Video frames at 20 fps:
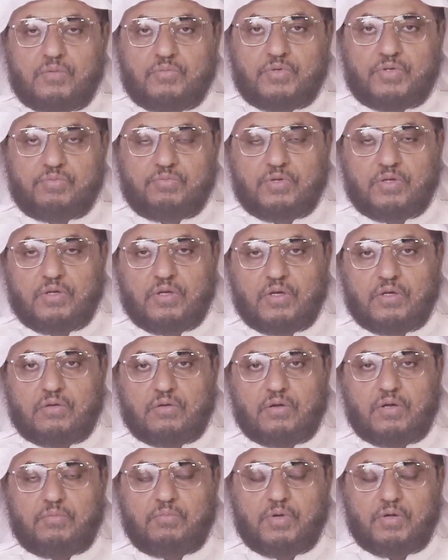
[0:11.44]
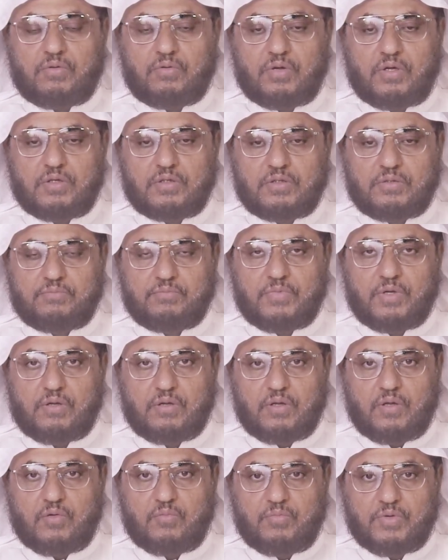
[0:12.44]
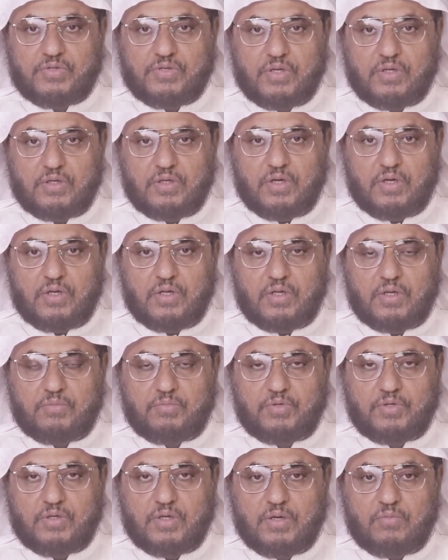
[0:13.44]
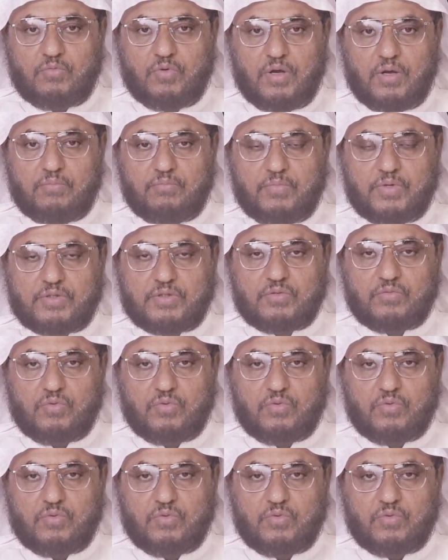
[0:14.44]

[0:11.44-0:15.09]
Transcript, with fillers: بسم الله الرحمن الرحيم اللهم صل على نبينا محمد